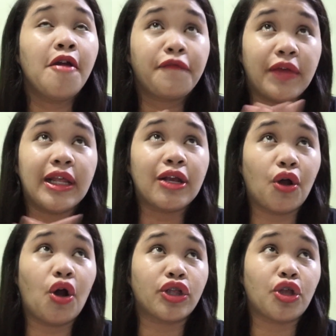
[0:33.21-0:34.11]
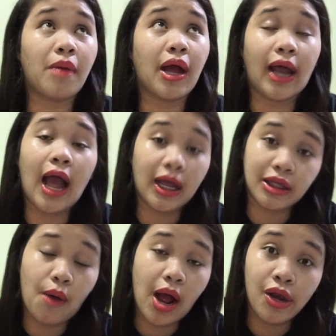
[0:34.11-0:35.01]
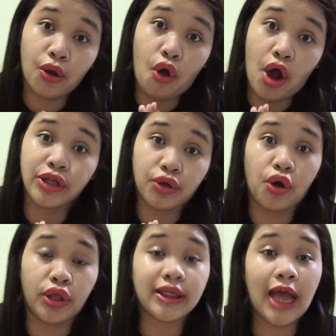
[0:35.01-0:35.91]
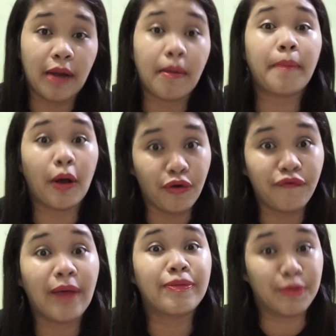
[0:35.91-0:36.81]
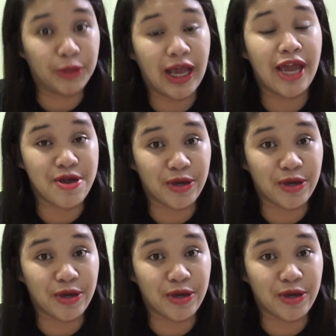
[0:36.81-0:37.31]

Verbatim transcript: feeling ko, ito yung mga nakakatawang kalokohan ko na sana magpa-good vibes po sa inyo.